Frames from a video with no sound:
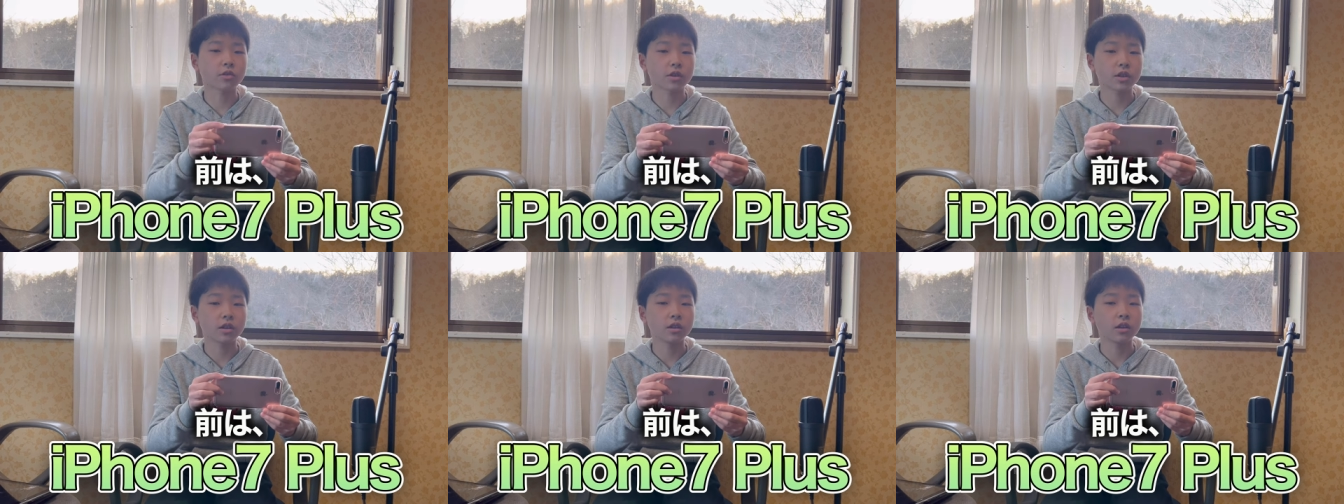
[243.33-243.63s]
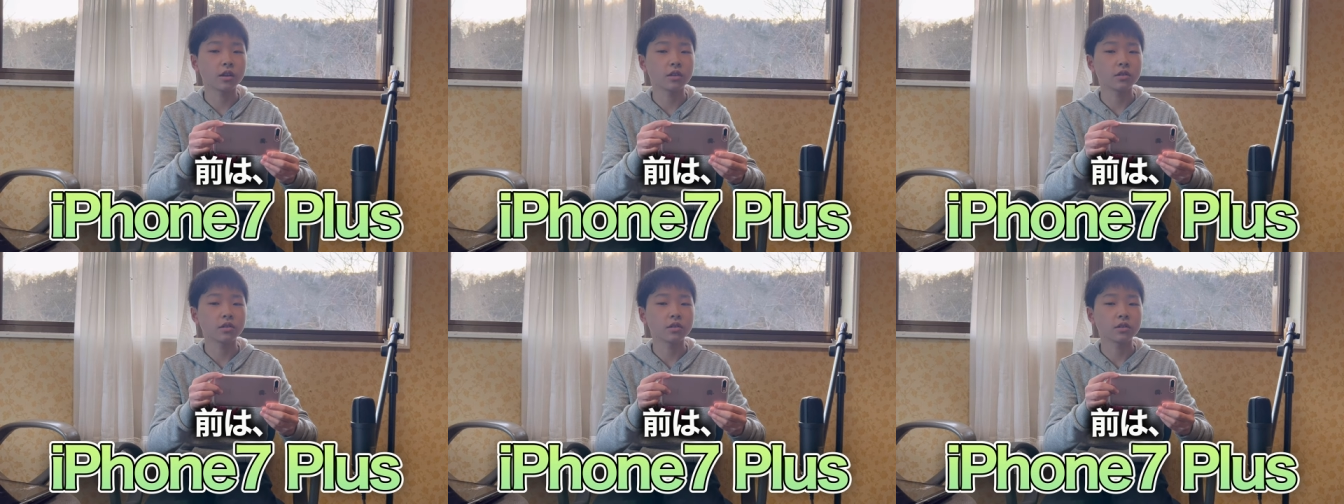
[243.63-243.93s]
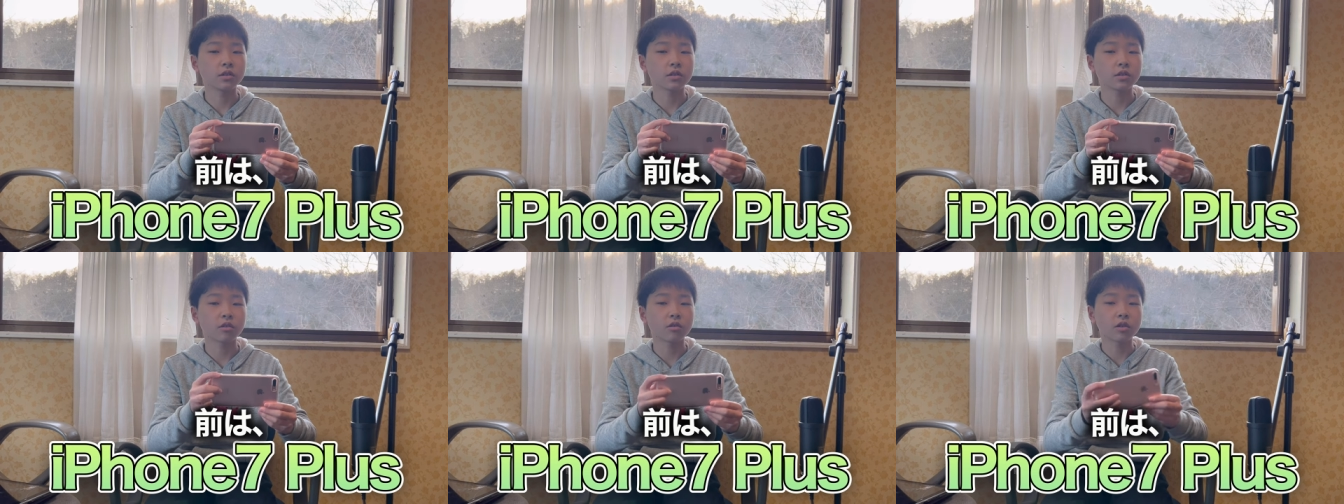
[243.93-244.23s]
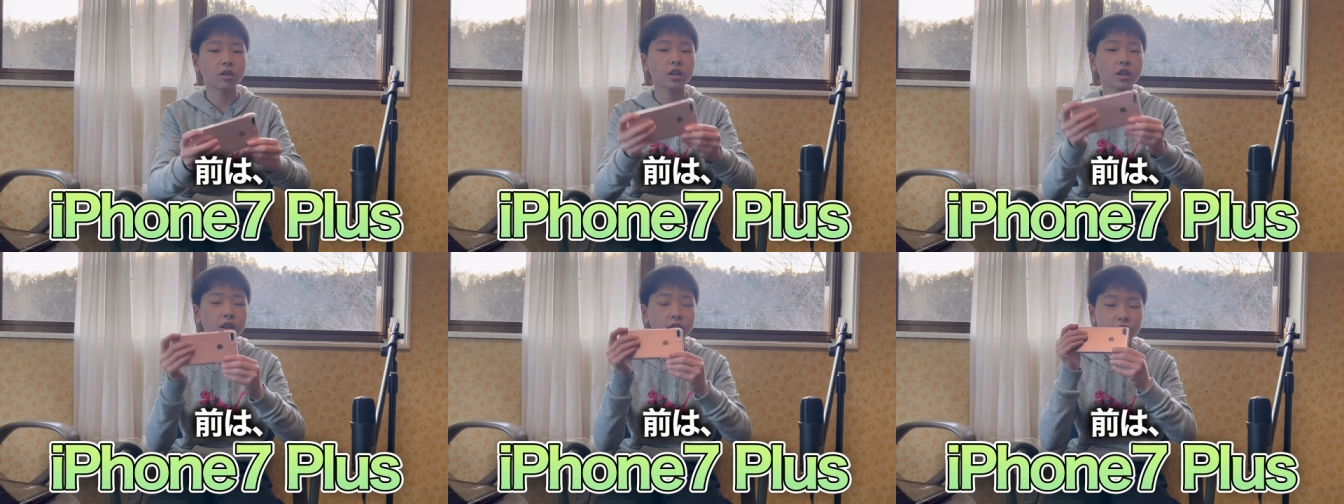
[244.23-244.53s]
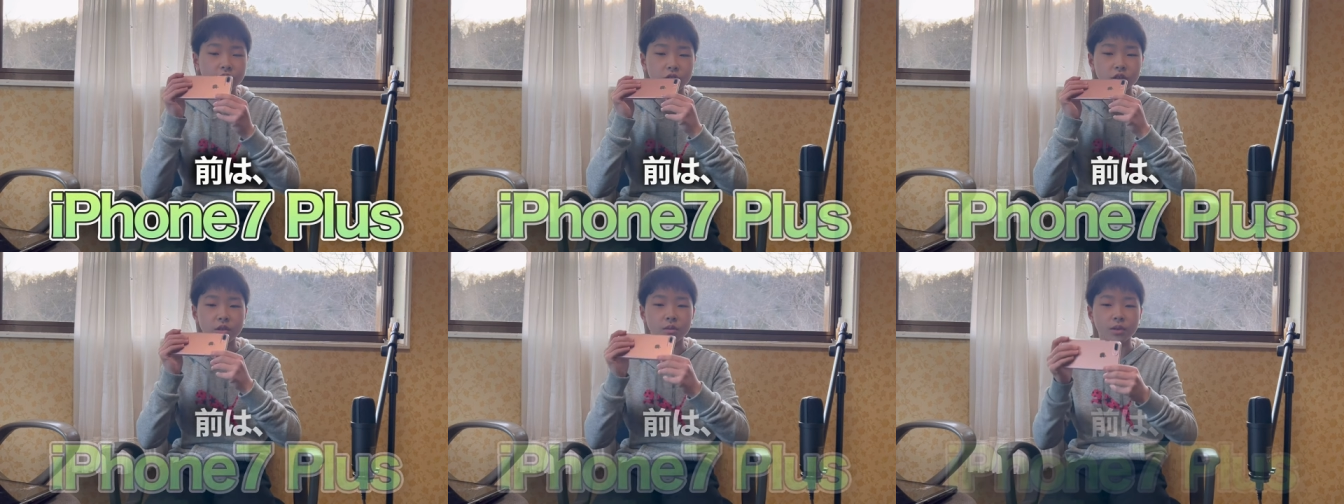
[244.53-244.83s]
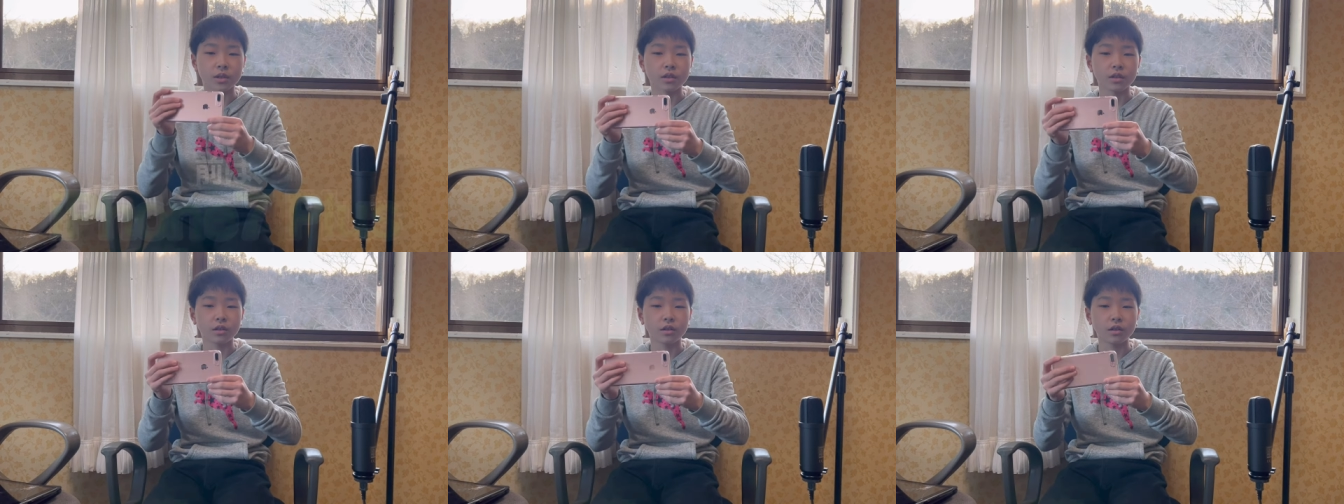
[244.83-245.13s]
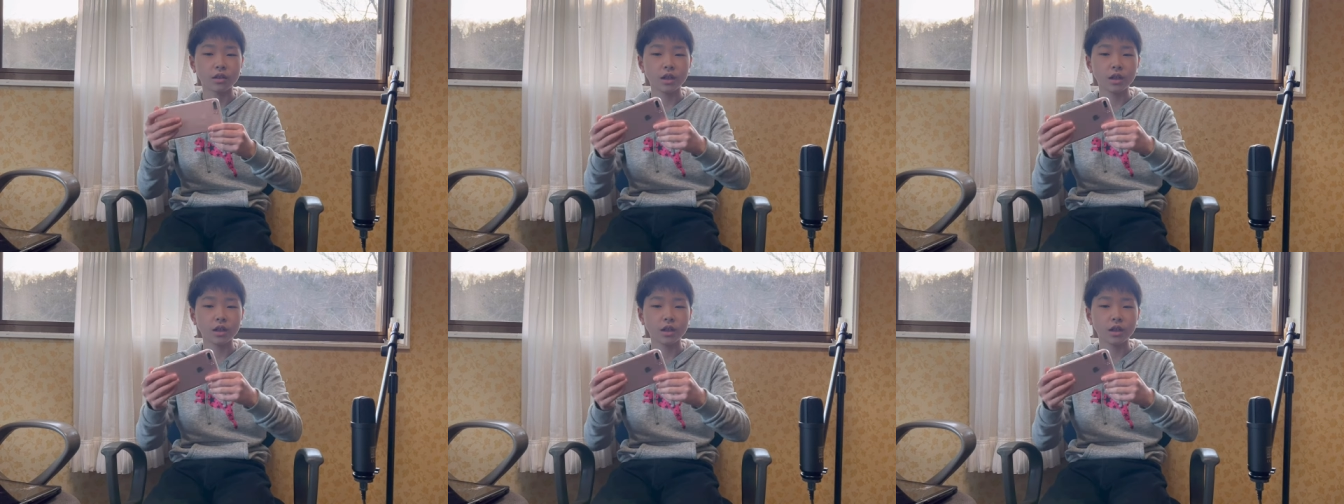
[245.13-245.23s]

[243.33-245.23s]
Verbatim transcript: て、これで編集してました。